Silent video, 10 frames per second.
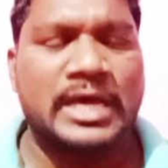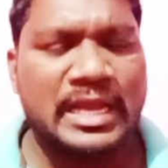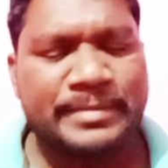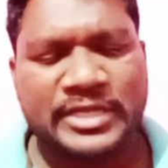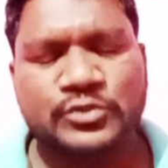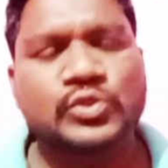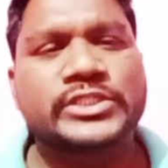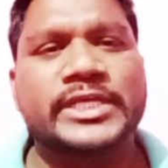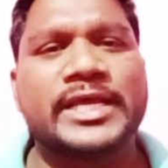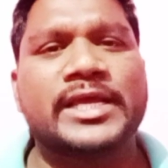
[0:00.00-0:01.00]
అలా మనం
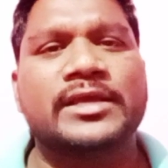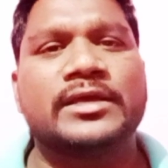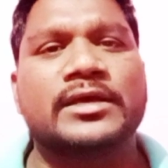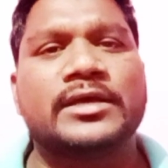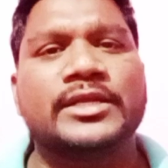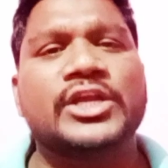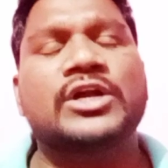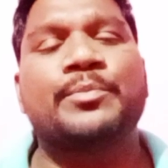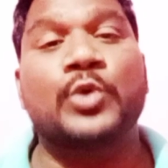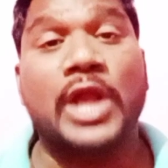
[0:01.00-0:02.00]
చూస్తే ఈ
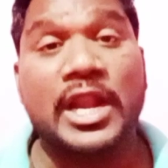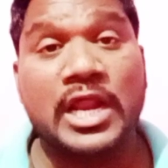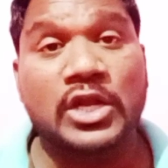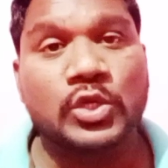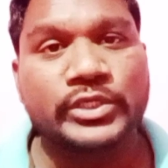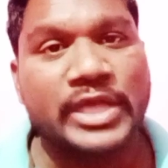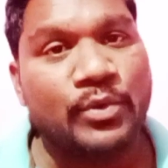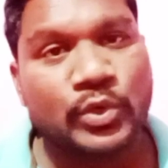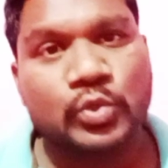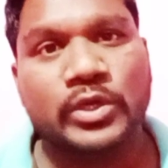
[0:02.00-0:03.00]
యొక్క పురాణాల్లో
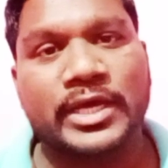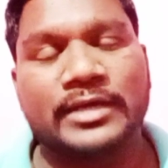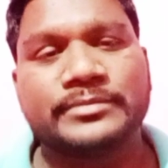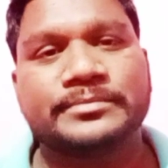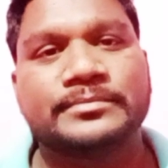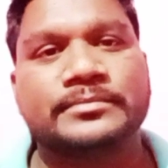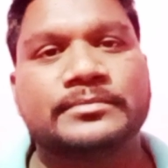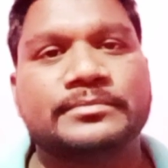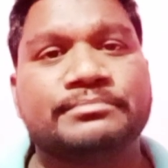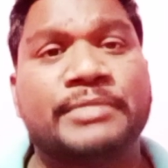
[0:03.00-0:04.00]
ఎవరు కూడా
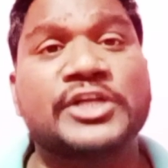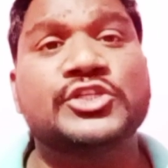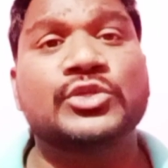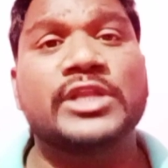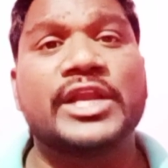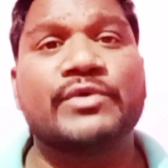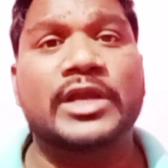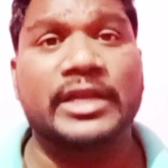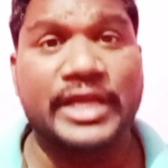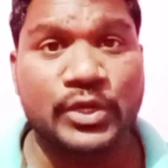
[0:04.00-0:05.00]
పరిశుద్ధులైన
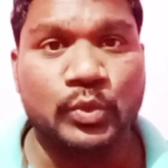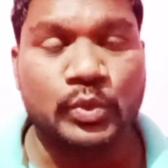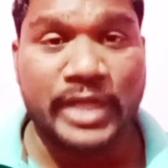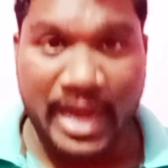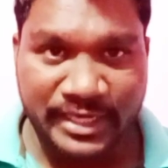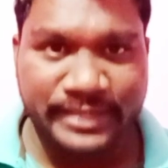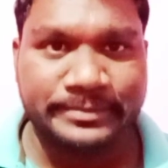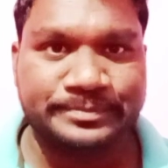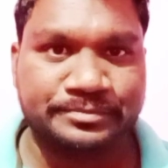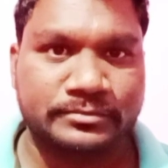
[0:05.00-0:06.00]
వారు లేరు కానీ
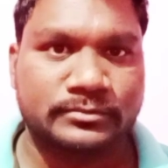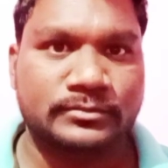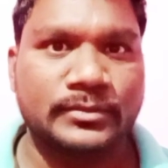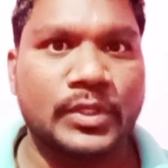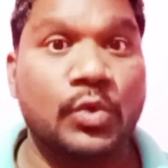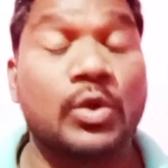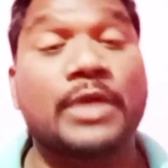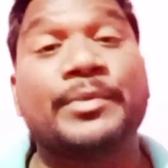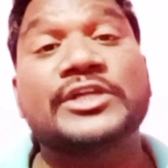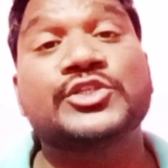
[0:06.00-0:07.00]

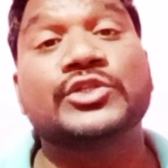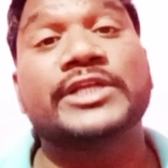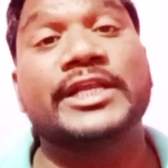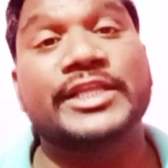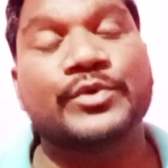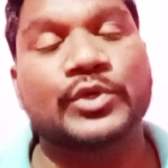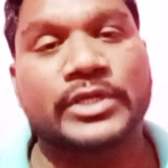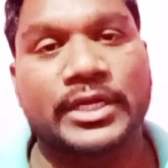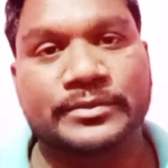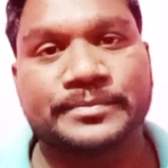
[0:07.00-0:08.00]
ఒక పరిశుద్ధులైన దేవుడు
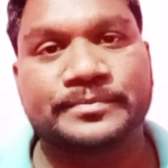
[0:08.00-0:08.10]
ఉన్నాడు